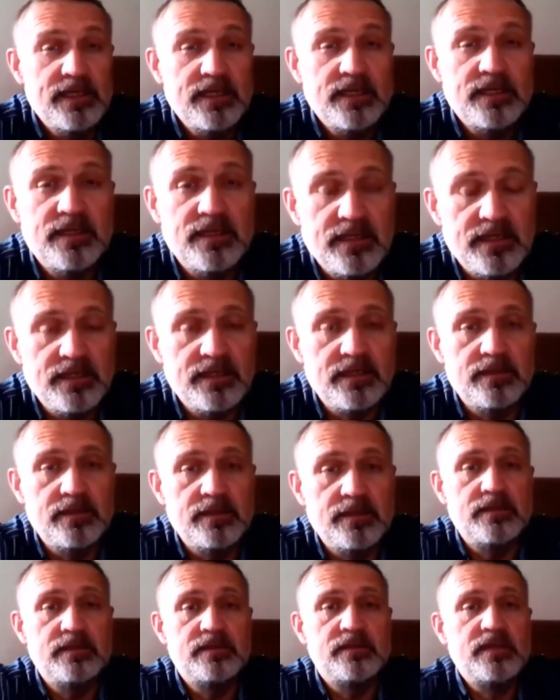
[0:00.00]

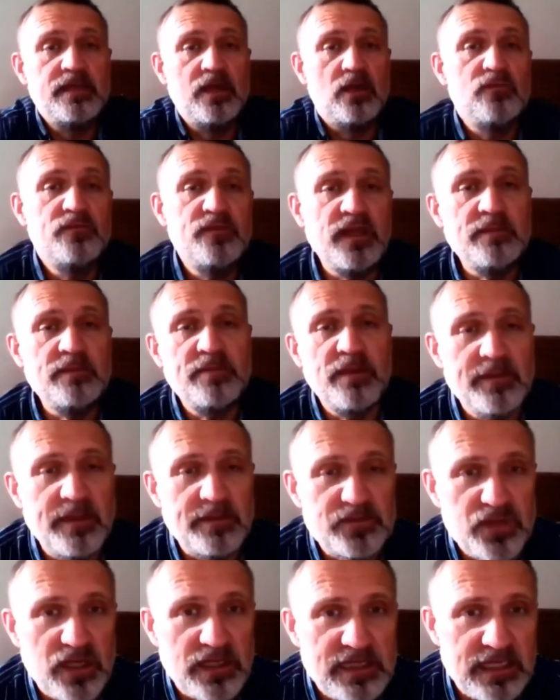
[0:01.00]
Y, ja uwielbiam na
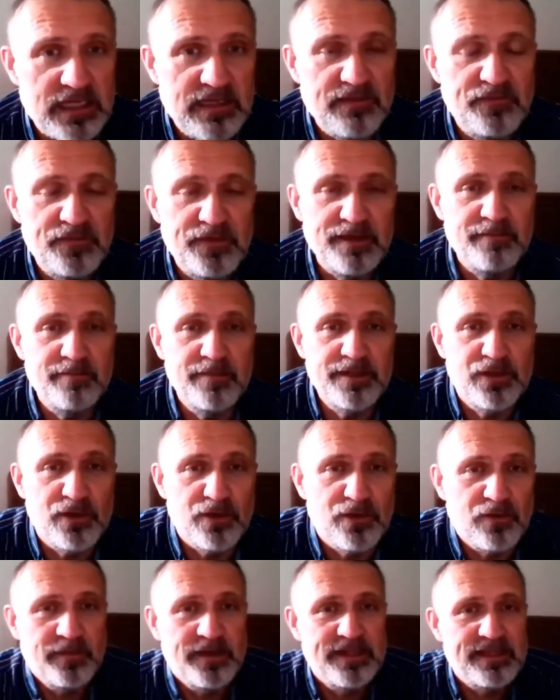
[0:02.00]
przykład takie filmy
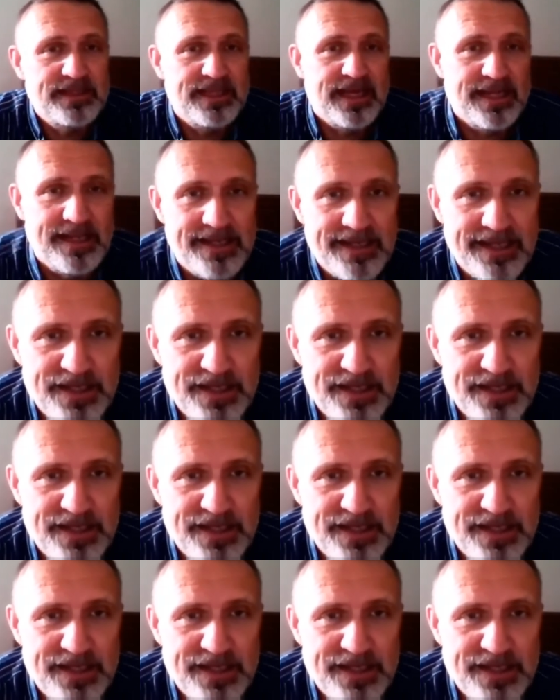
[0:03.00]
dokumentalne,